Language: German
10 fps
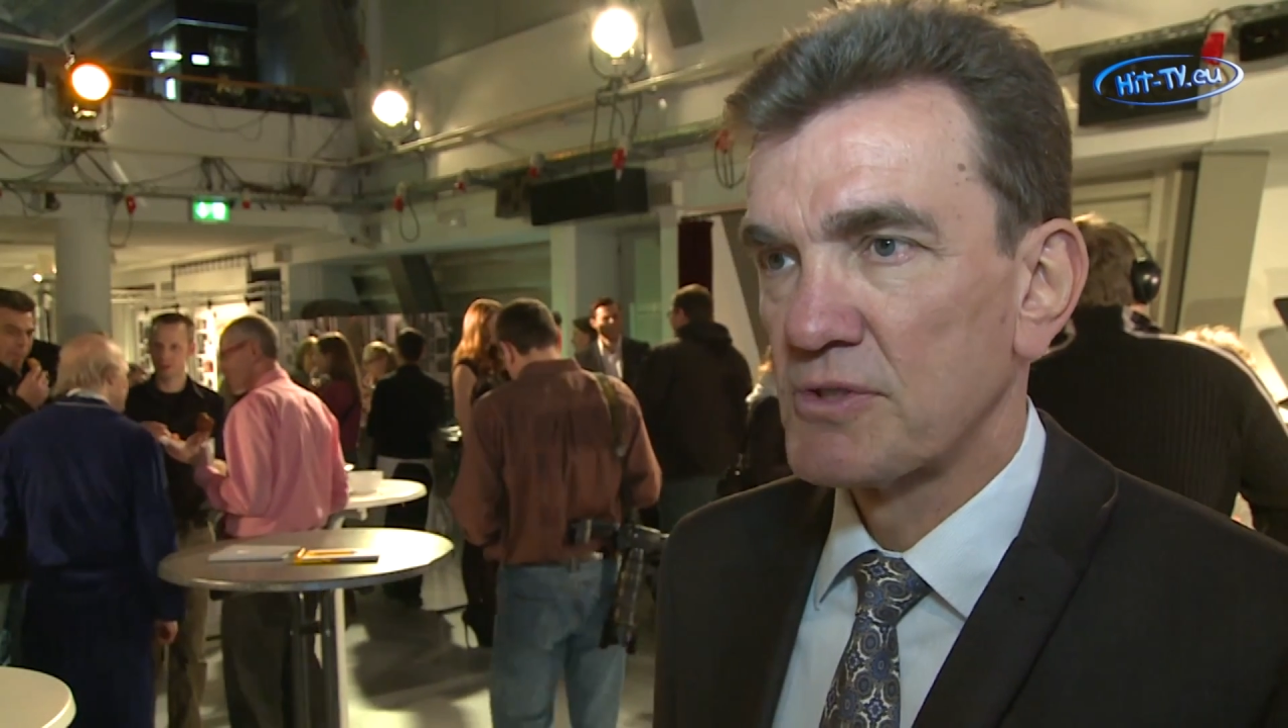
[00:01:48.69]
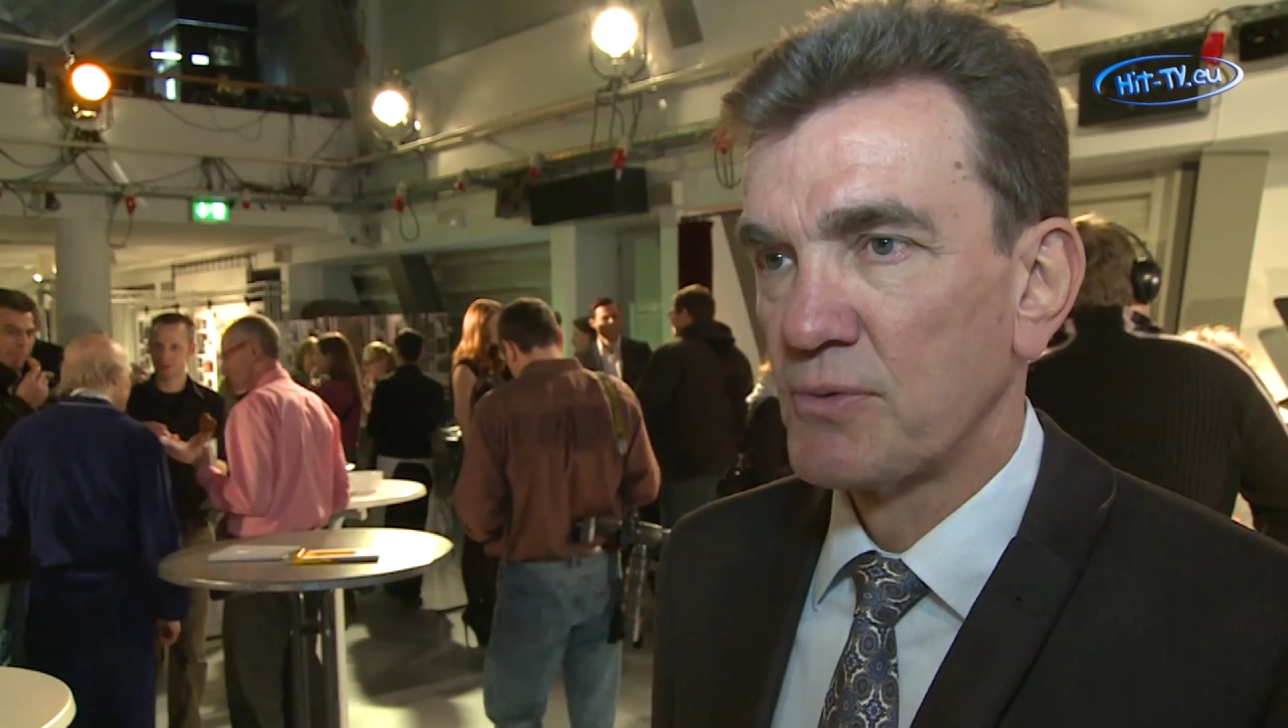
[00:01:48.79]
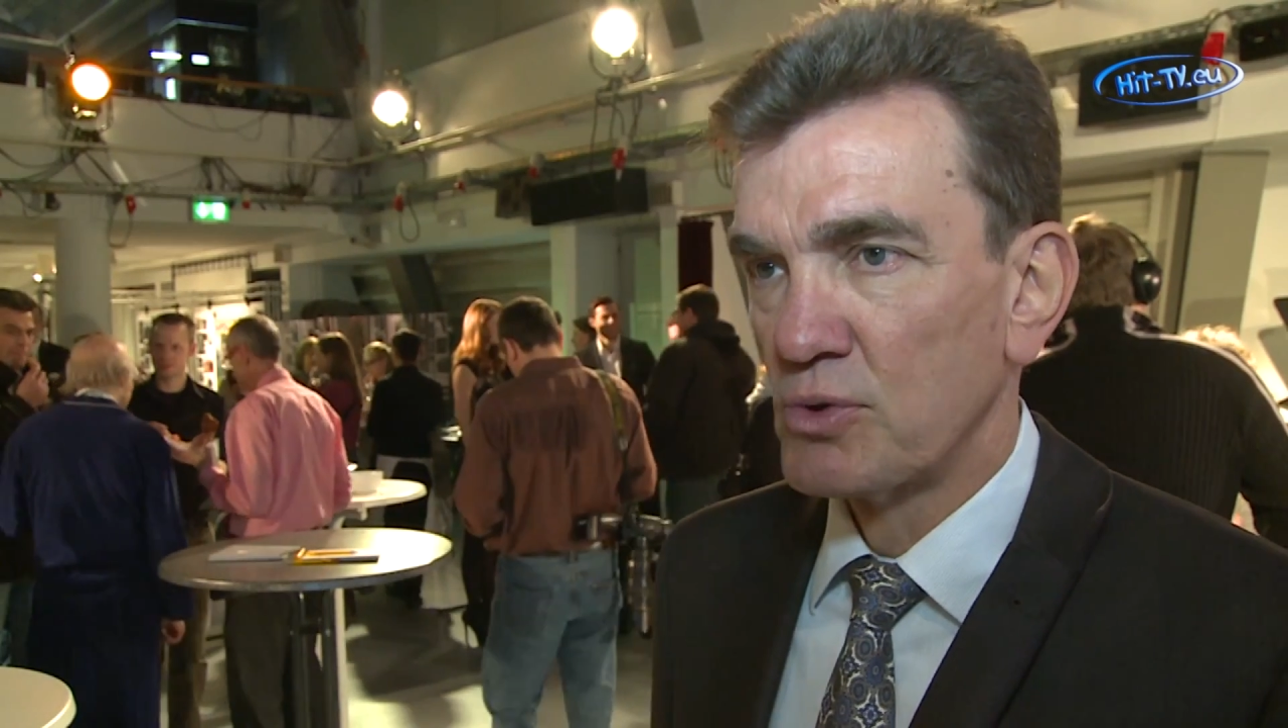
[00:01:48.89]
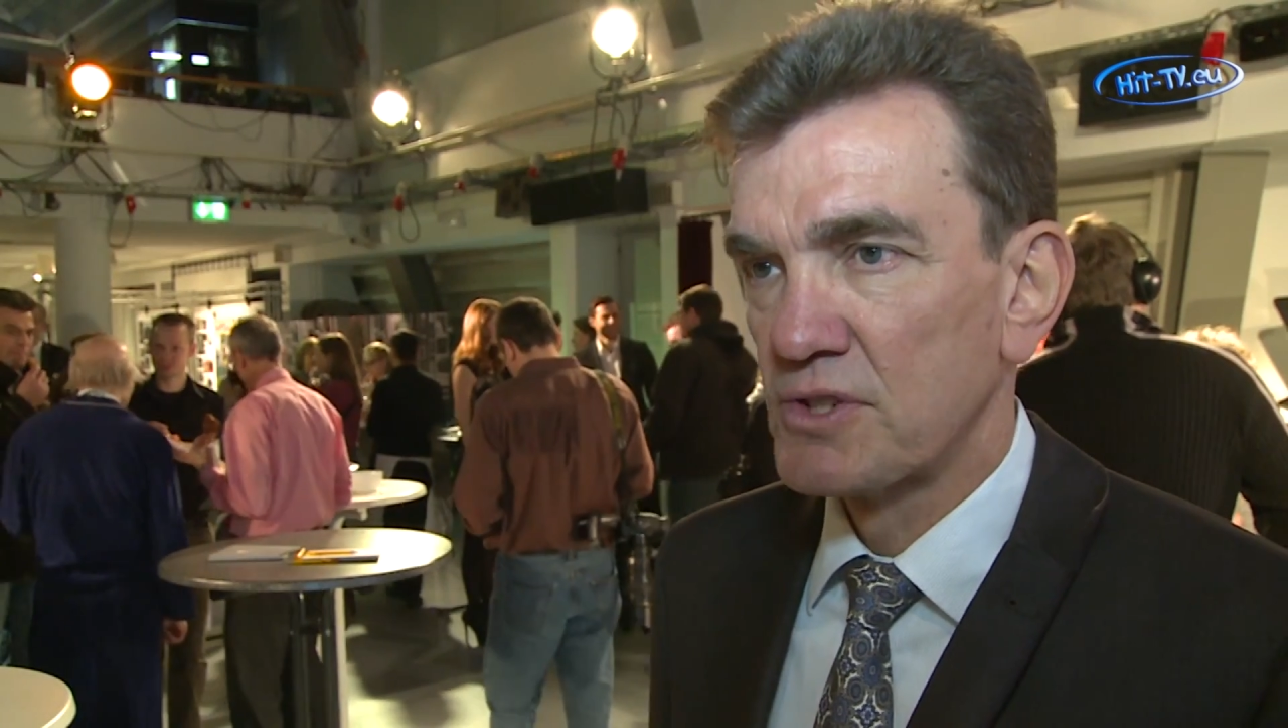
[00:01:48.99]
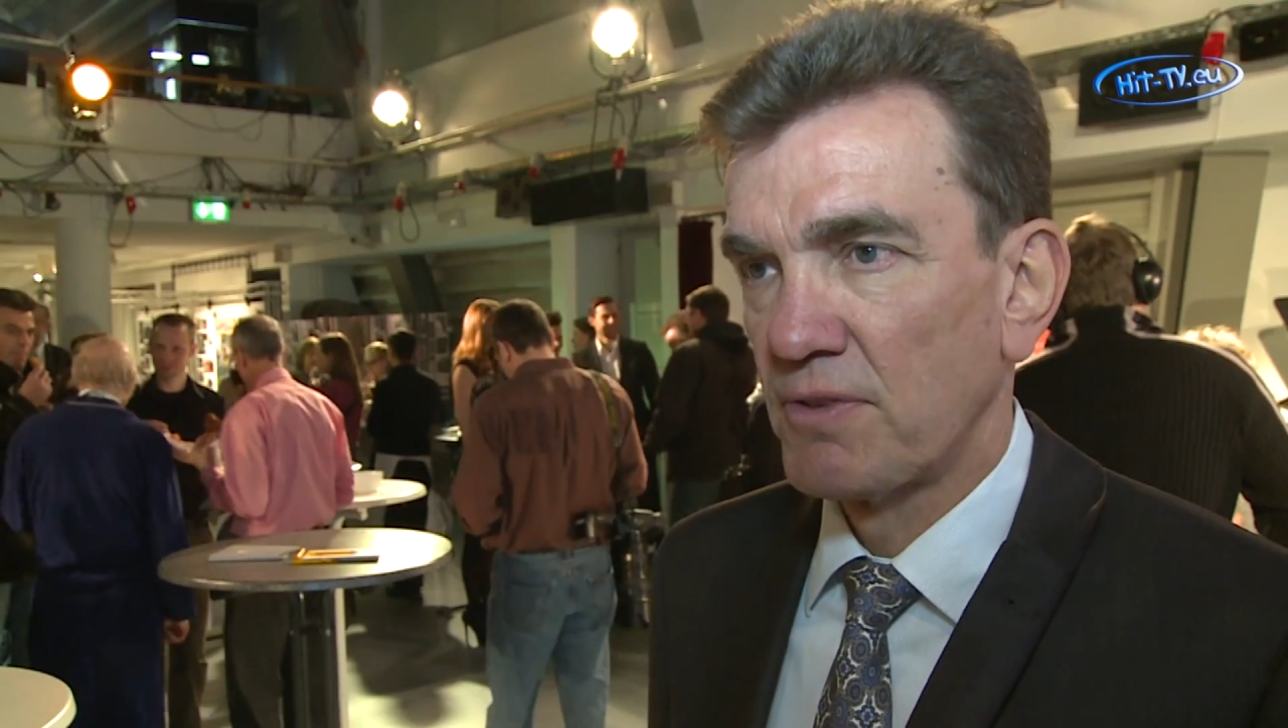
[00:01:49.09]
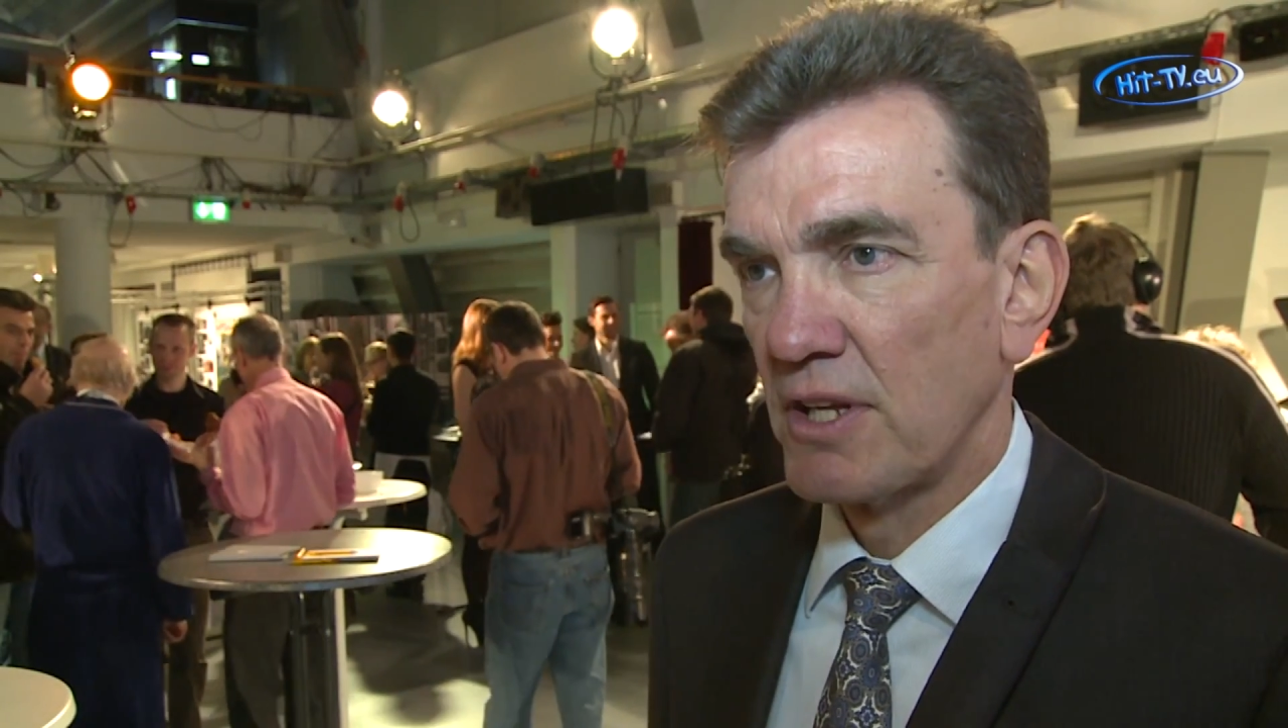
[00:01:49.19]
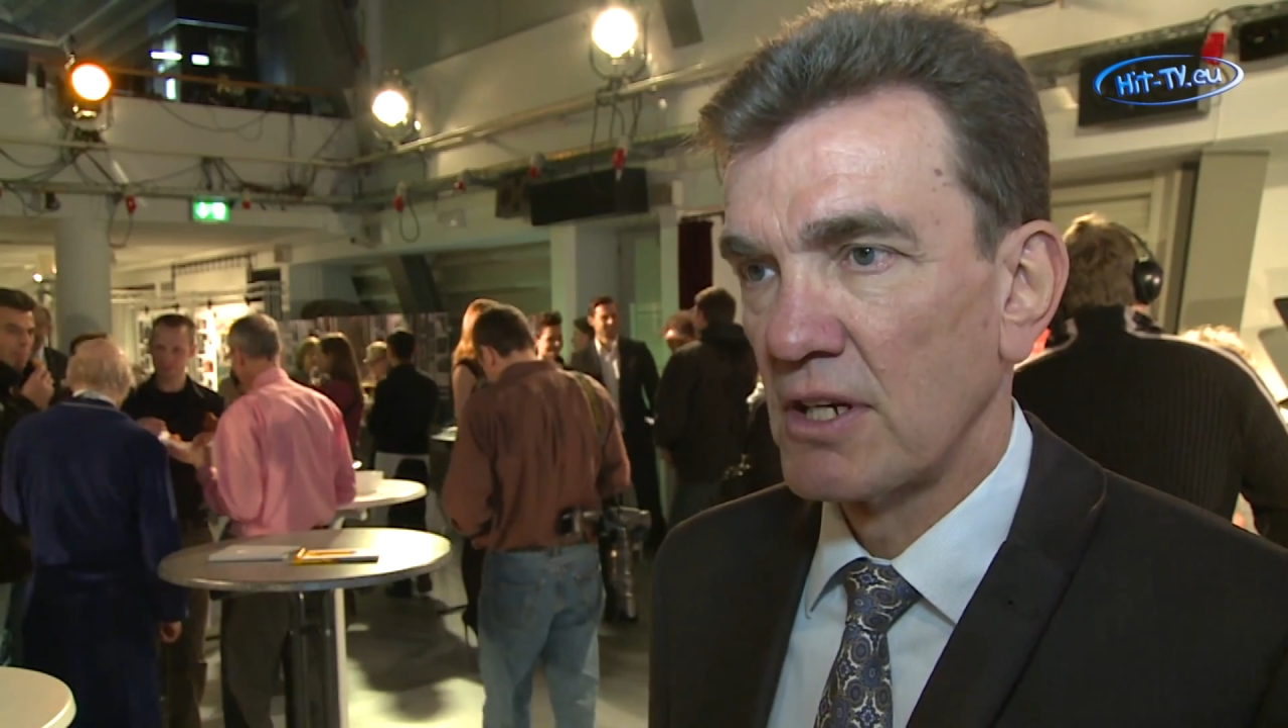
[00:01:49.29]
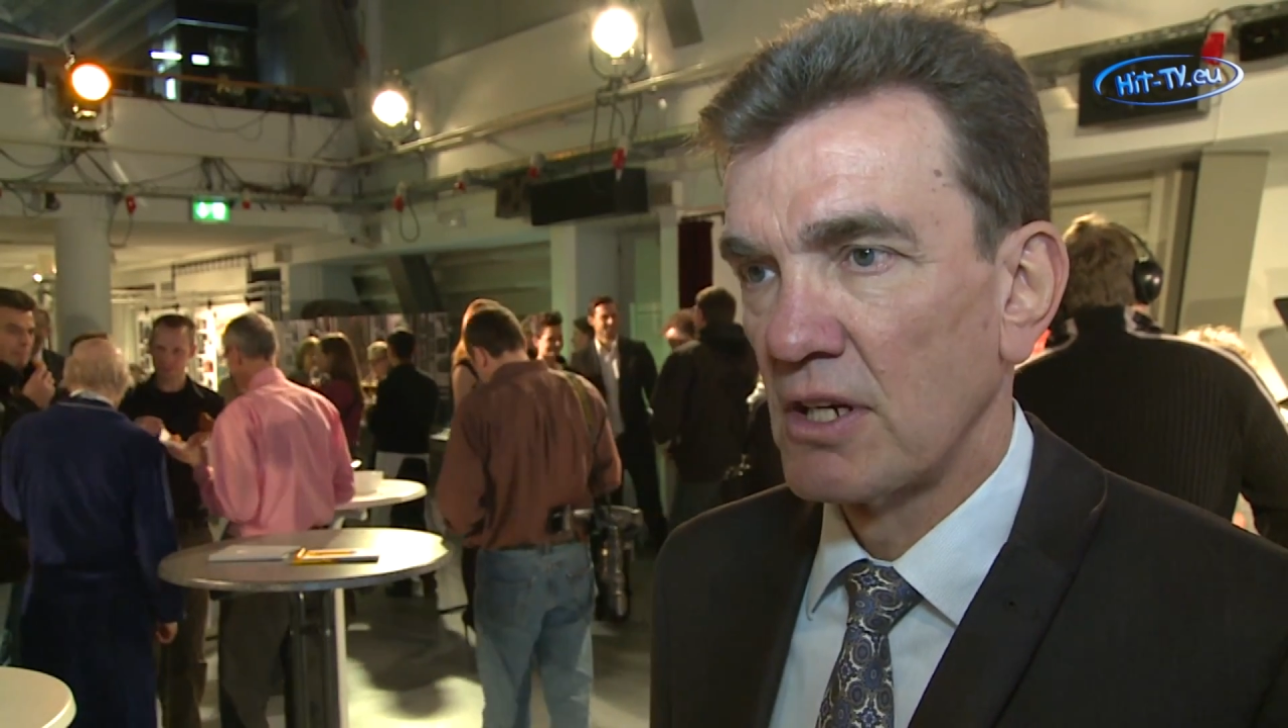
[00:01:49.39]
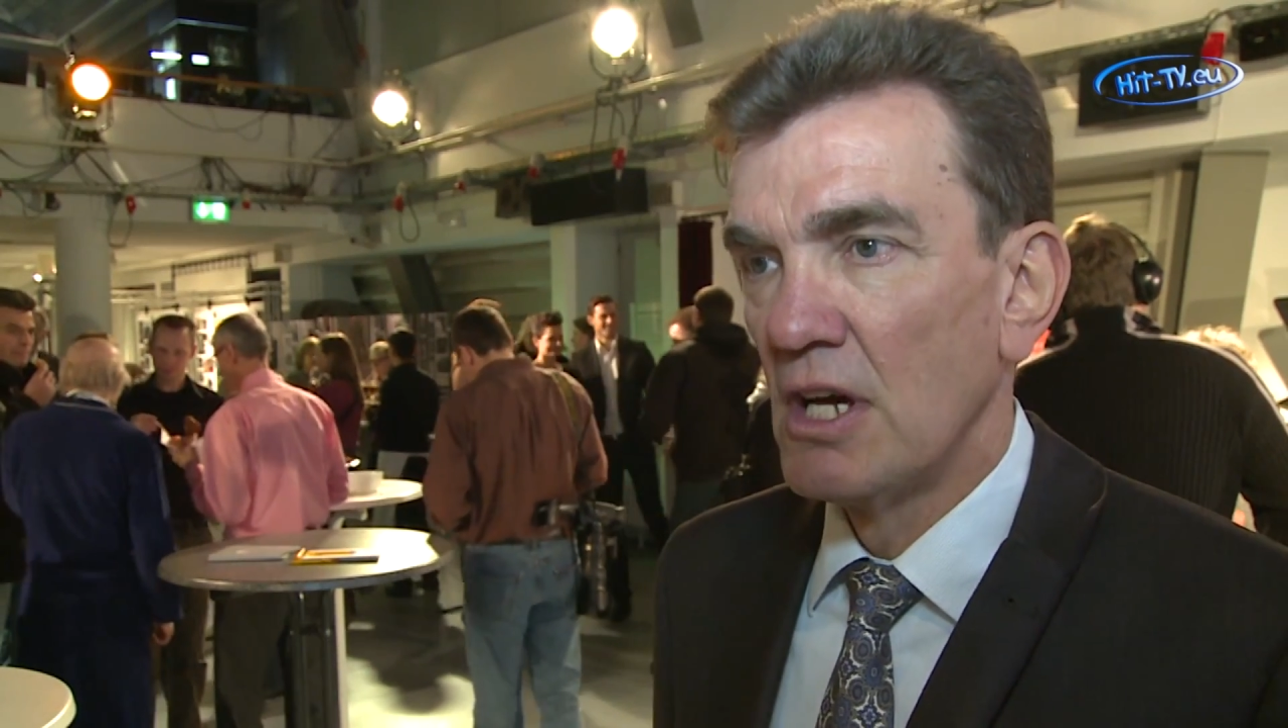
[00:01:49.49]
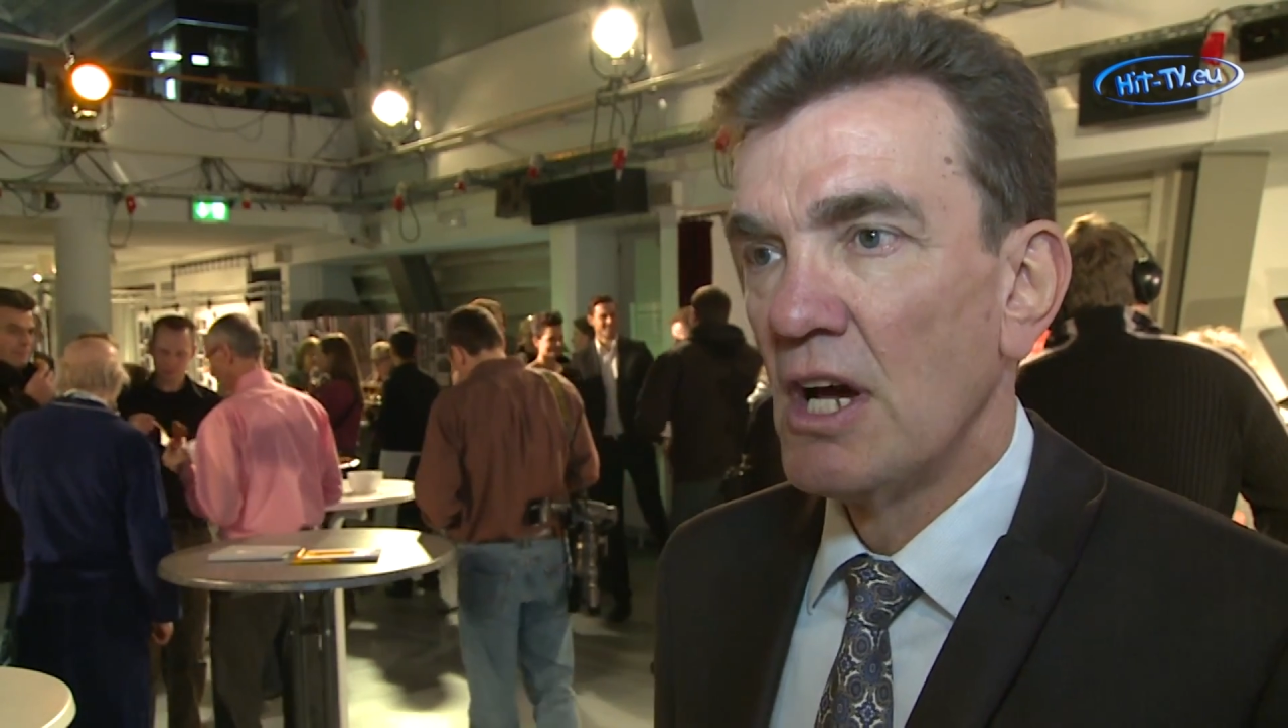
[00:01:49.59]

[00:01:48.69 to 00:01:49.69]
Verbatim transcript: Fußpflege.